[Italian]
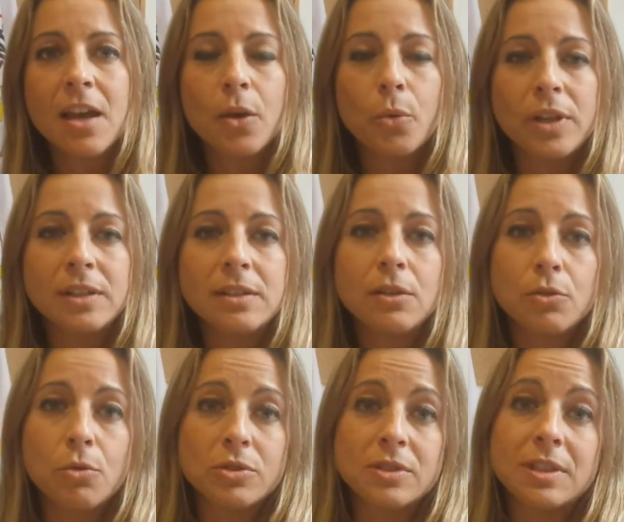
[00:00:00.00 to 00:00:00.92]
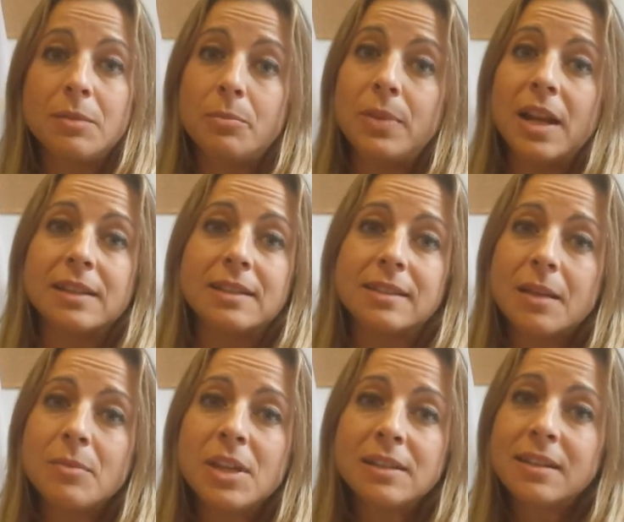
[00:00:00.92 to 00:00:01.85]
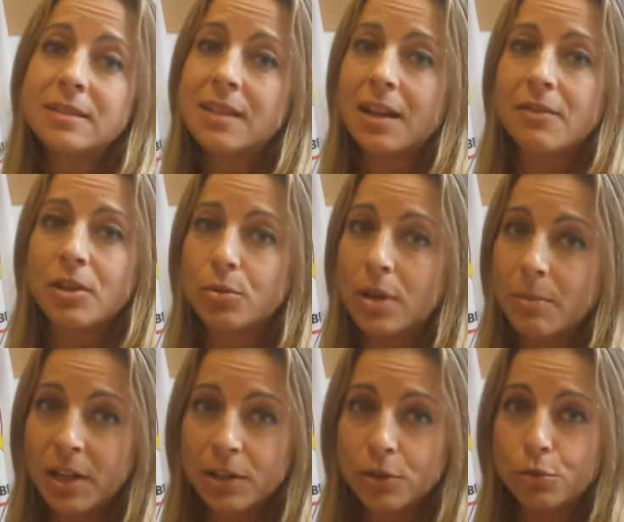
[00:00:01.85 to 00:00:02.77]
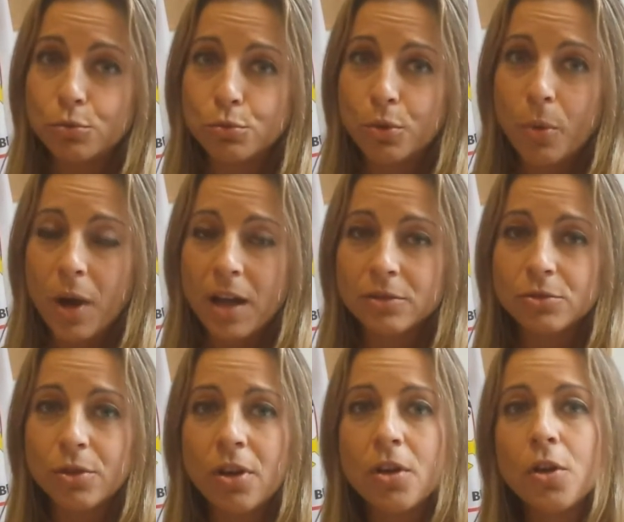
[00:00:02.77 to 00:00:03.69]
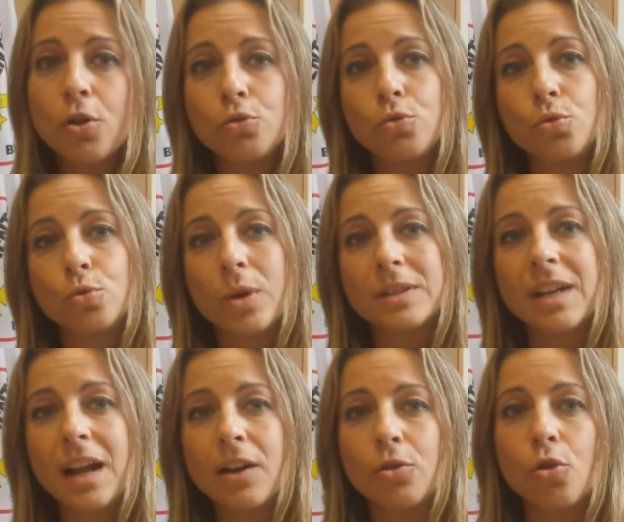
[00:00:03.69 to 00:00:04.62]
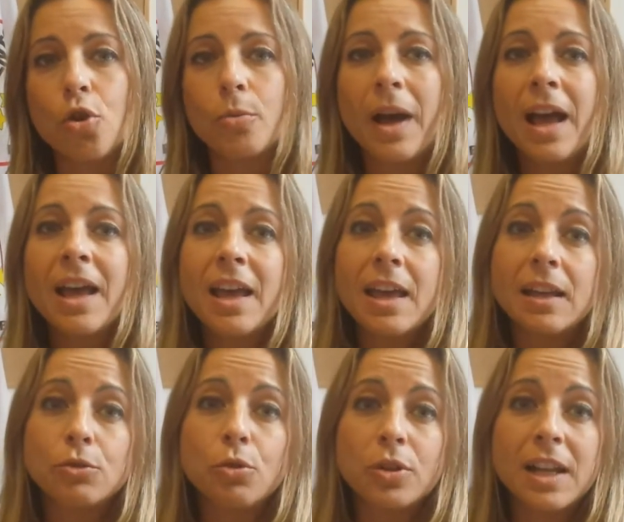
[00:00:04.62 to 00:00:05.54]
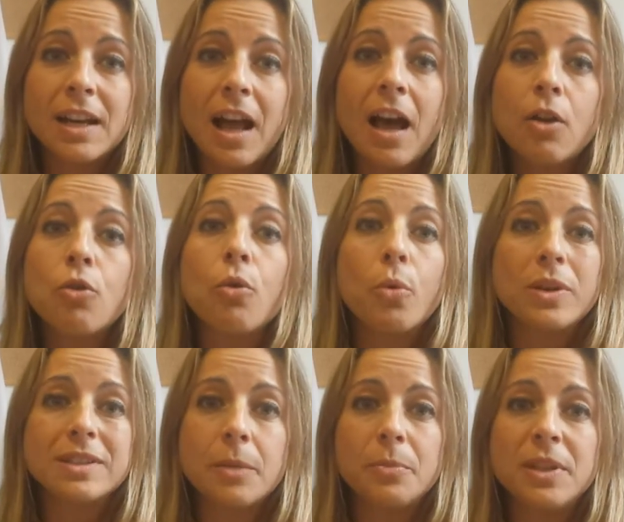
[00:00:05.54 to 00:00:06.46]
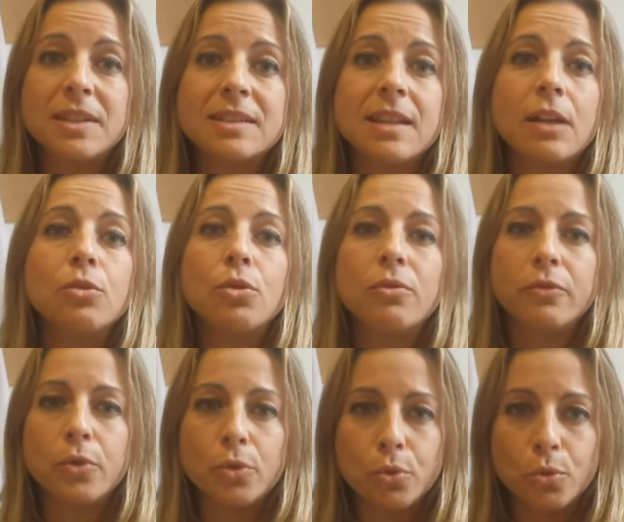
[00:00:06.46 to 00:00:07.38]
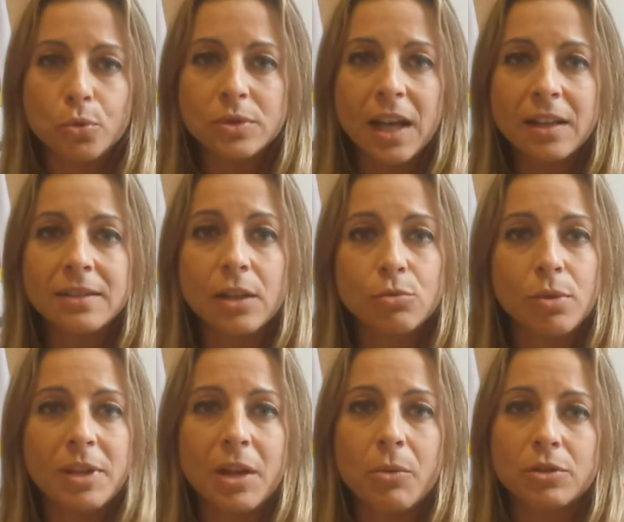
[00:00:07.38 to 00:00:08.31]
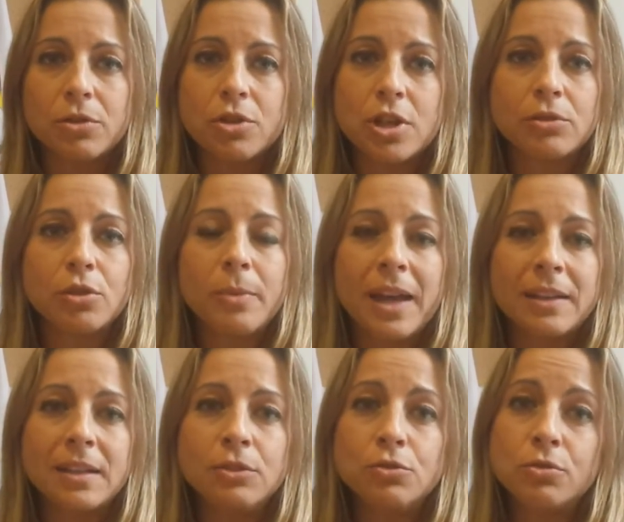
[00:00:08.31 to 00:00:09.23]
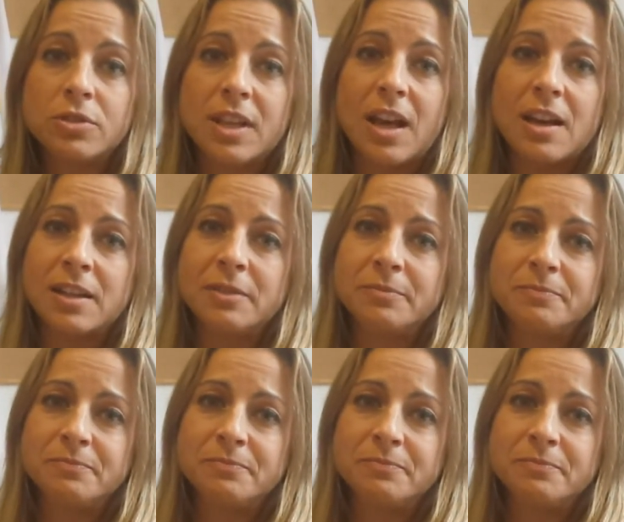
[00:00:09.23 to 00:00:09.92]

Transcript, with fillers: Quindi Rossi pilatescamente si è lavato le mani di tutto quanto, tutto andrà a Roma e ritornerà con questa pista non voluta da 2400 metri in Toscana.